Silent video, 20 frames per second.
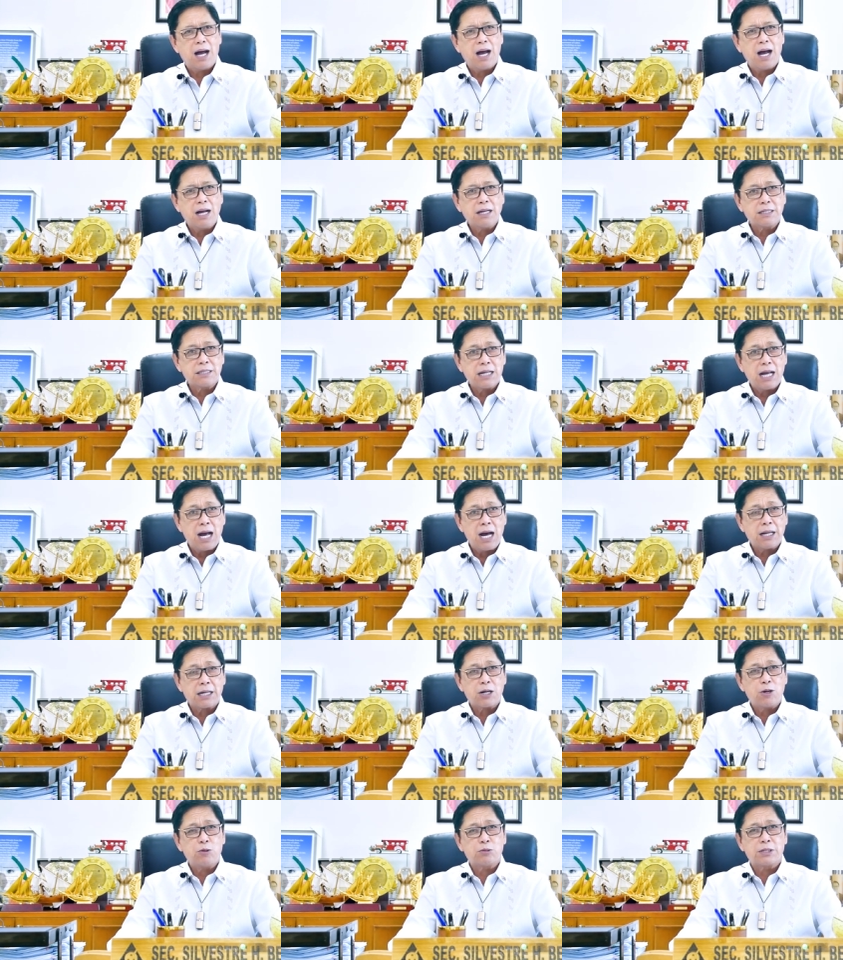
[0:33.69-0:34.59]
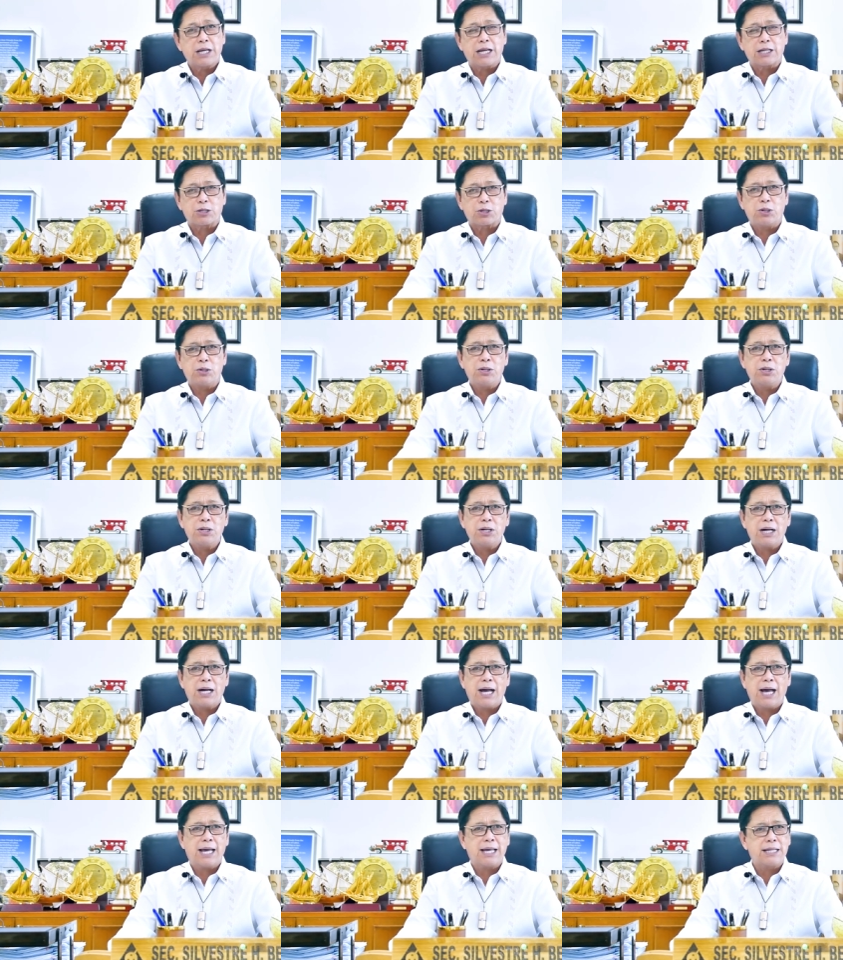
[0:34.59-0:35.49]
Ang araw na
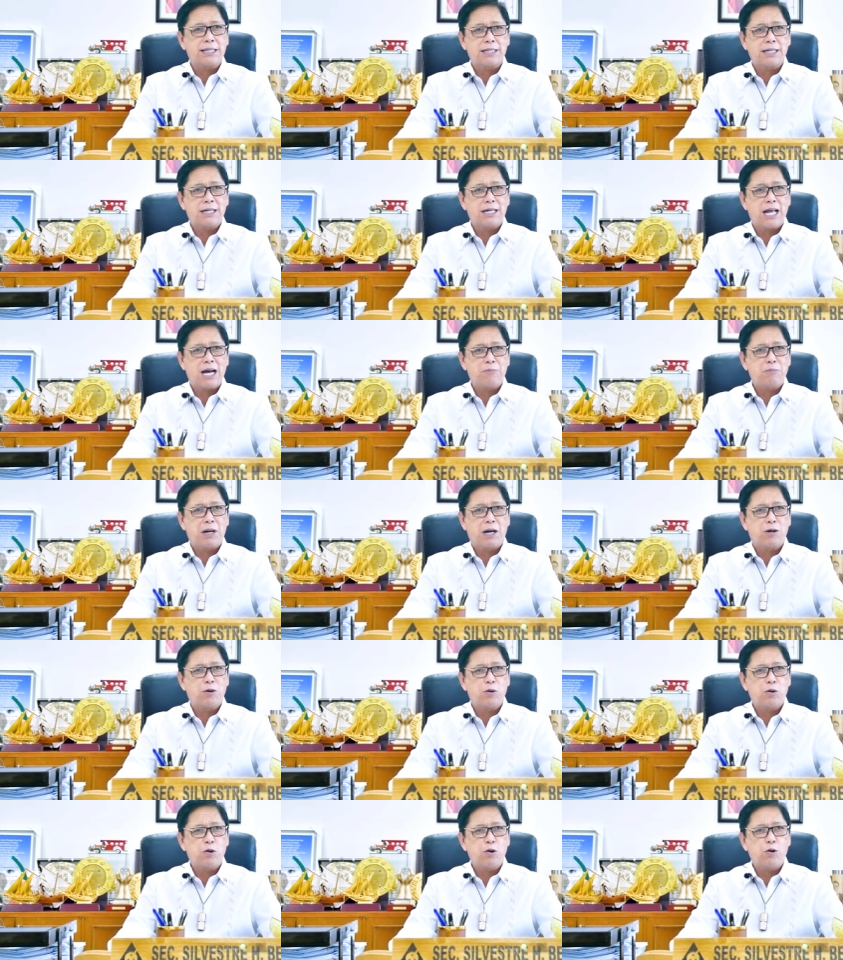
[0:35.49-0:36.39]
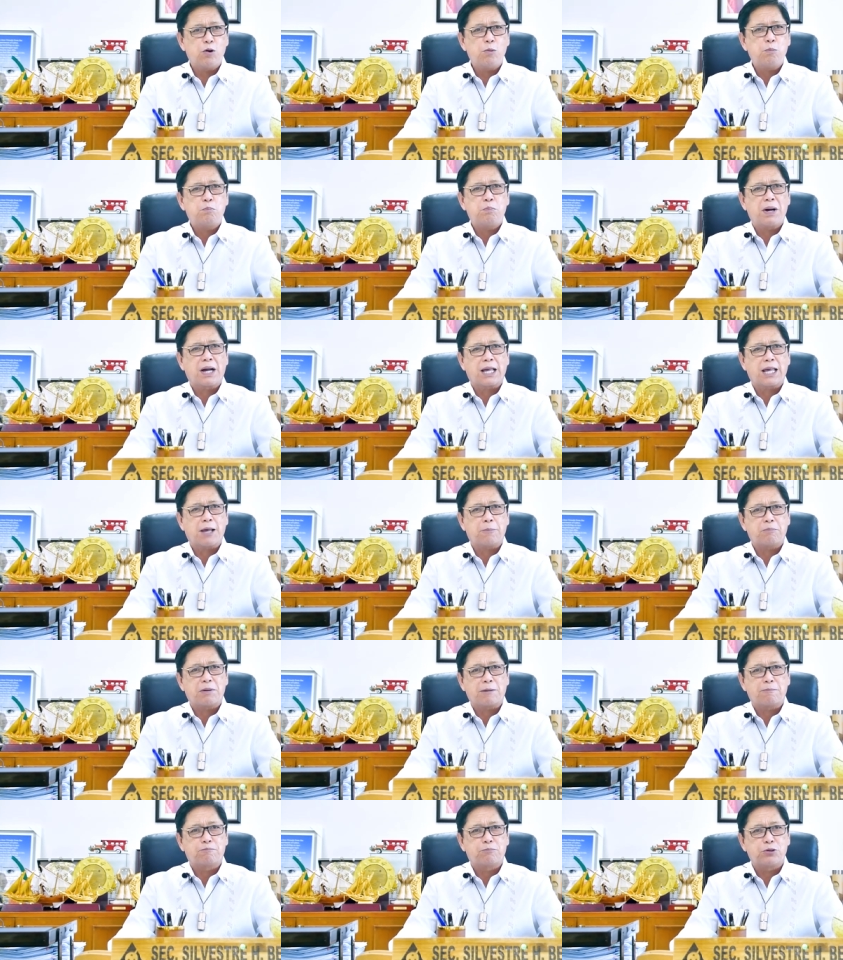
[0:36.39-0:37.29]
ito ay hindi lamang upang
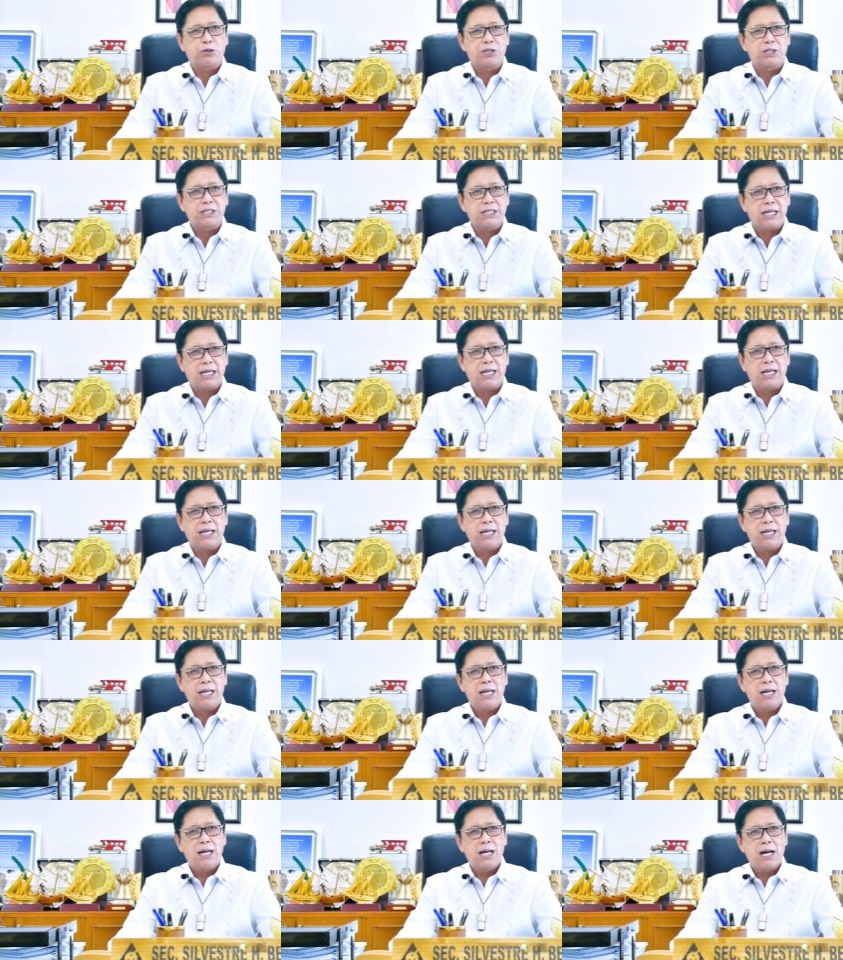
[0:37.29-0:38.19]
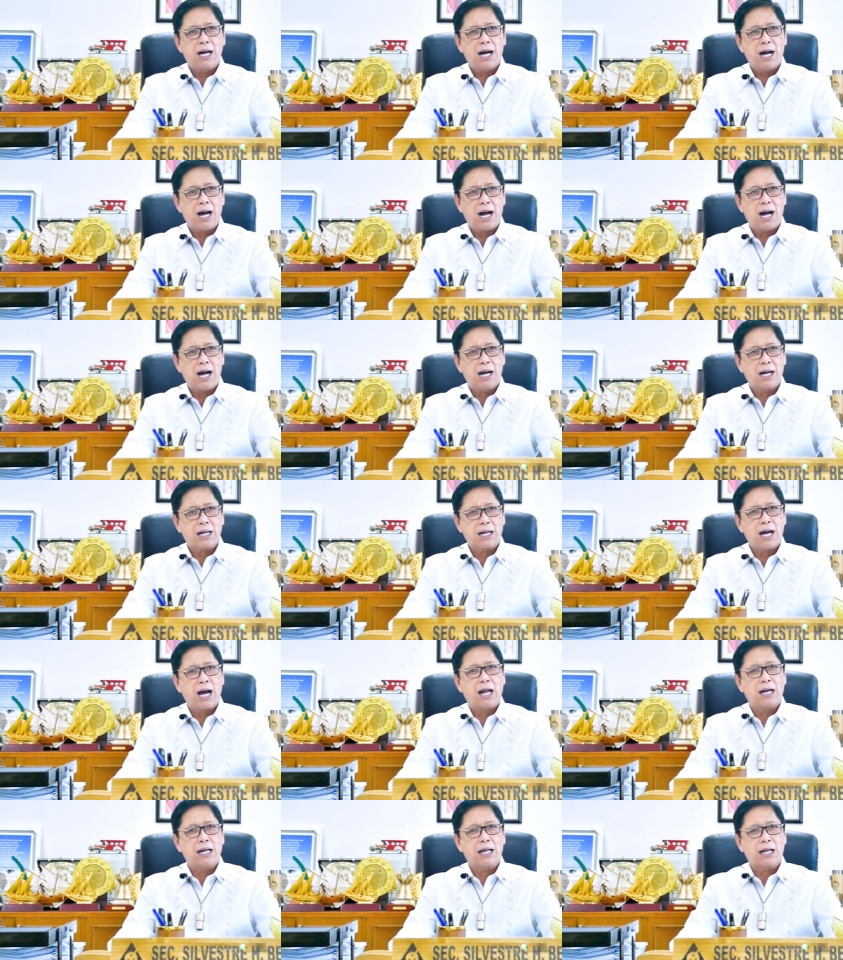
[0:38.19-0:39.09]
ipagbunyi ang
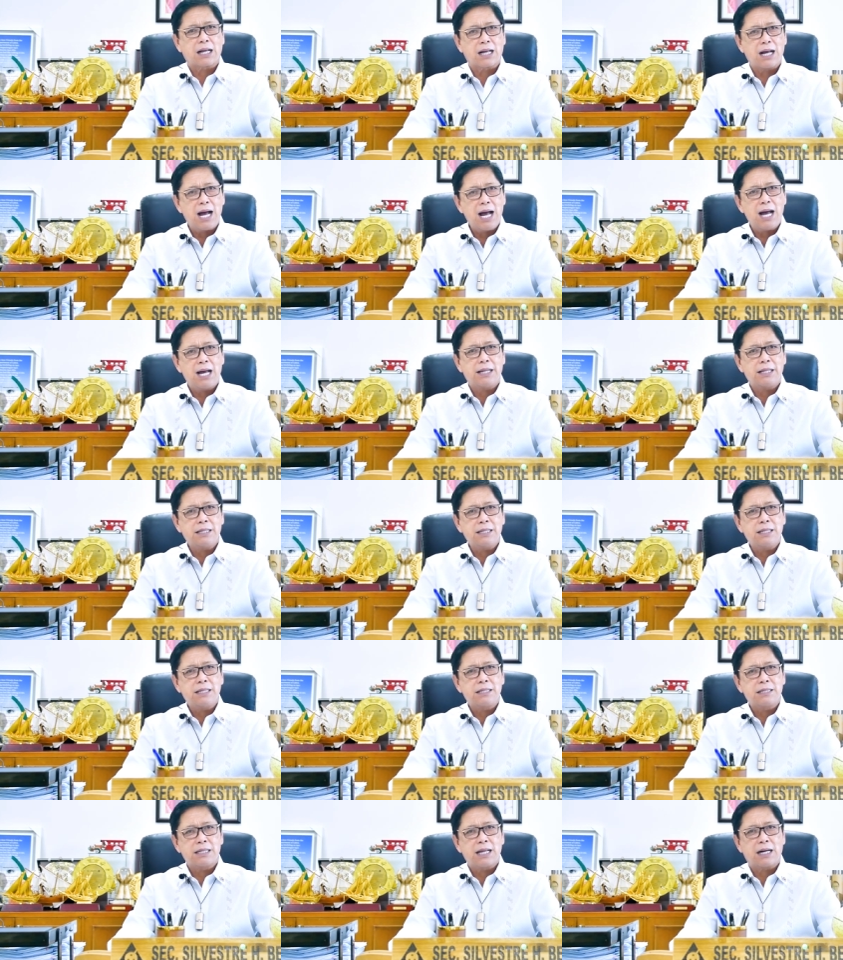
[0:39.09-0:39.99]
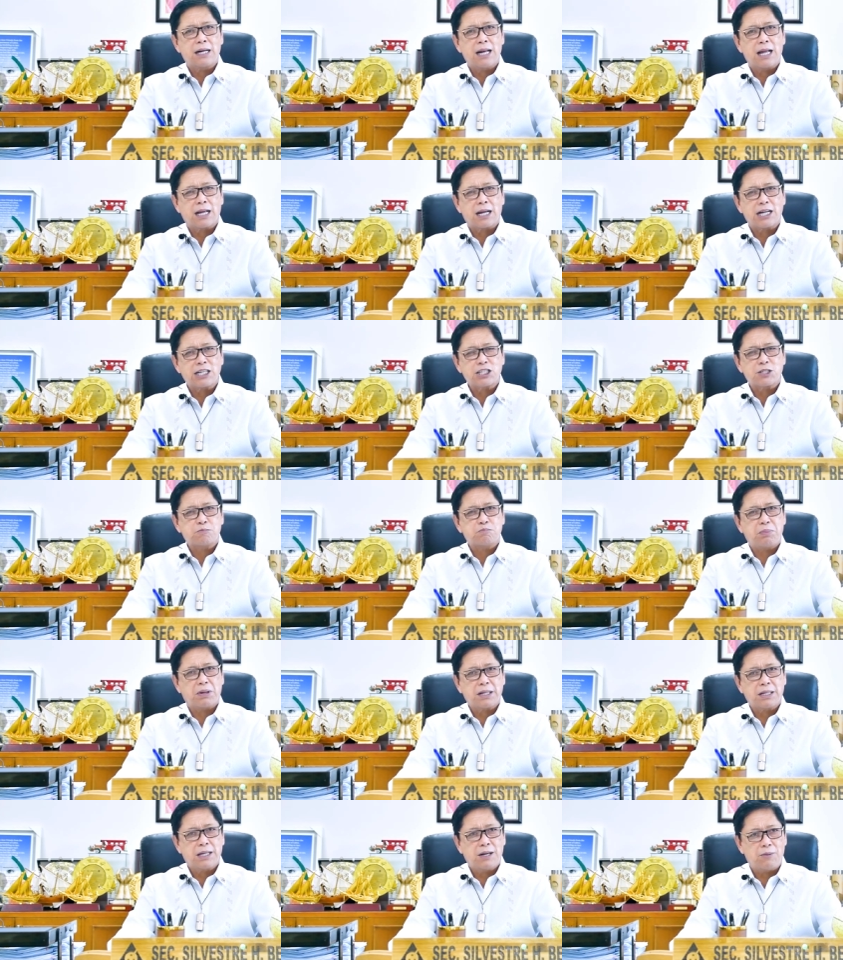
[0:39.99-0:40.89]
kahalagan ng lakas
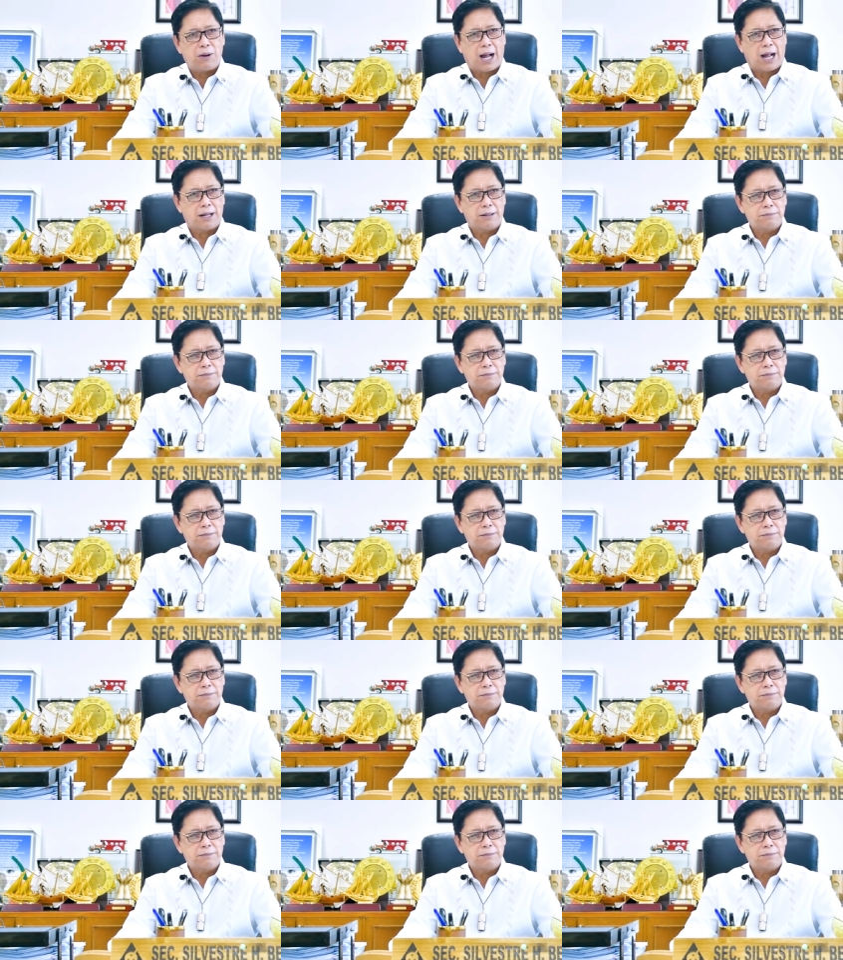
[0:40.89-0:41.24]
paggawa.